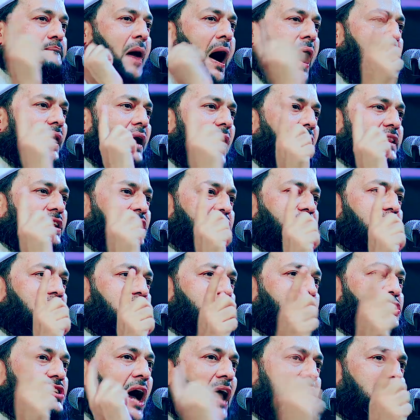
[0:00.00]

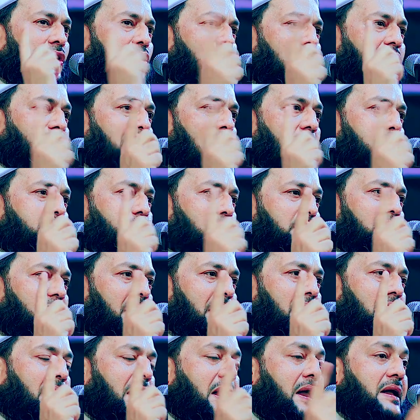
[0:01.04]
বাংলাদেশের স্বাধীনতায়
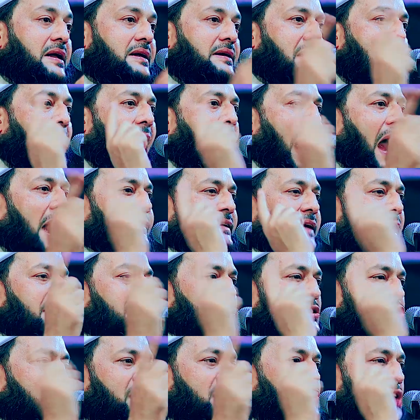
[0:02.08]
যদি এক
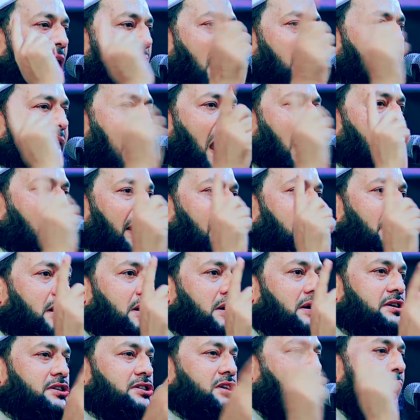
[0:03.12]
ইঞ্চি জায়গায়
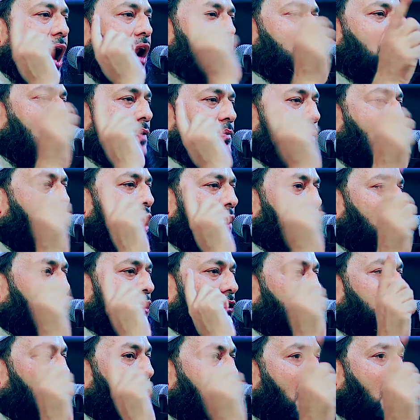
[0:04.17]

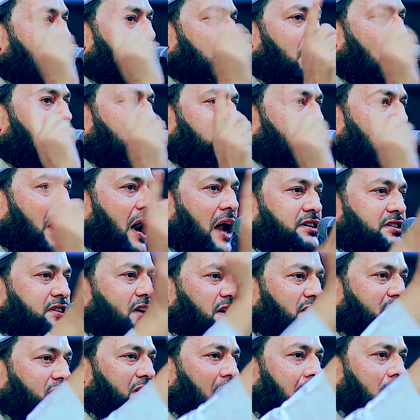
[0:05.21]
সার্বভৌমত্ব লঙ্ঘন করার
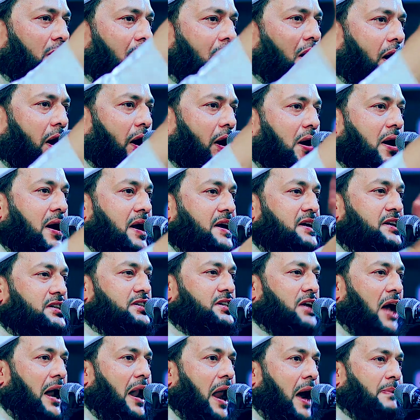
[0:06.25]
চেষ্টা করো
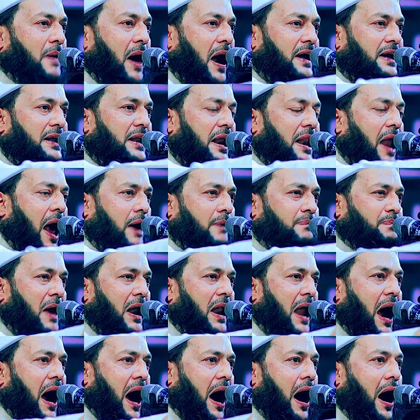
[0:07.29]
সেনাবাহিনী লাগবে
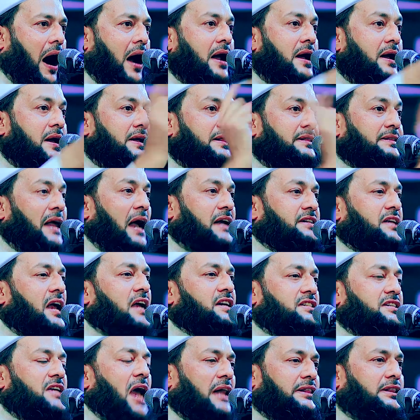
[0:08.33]
না
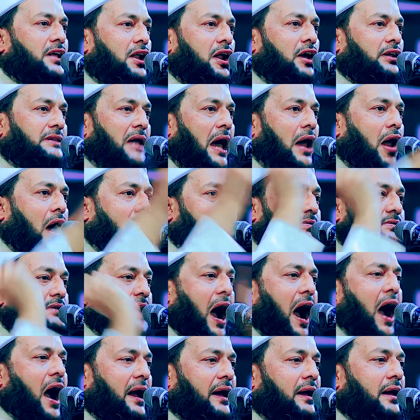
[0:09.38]
দেশের স্বাধীনতা
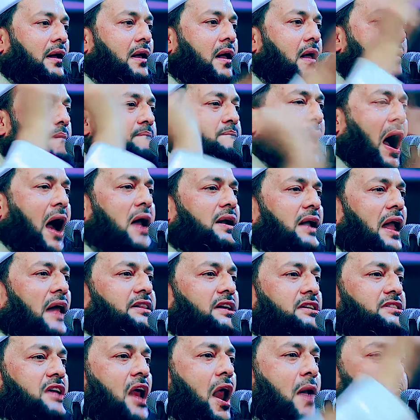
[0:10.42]
রক্ষায়
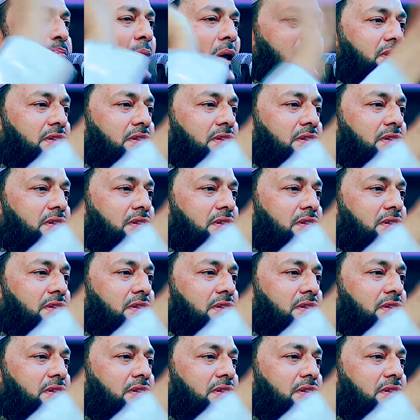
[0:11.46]
বাংলাদেশের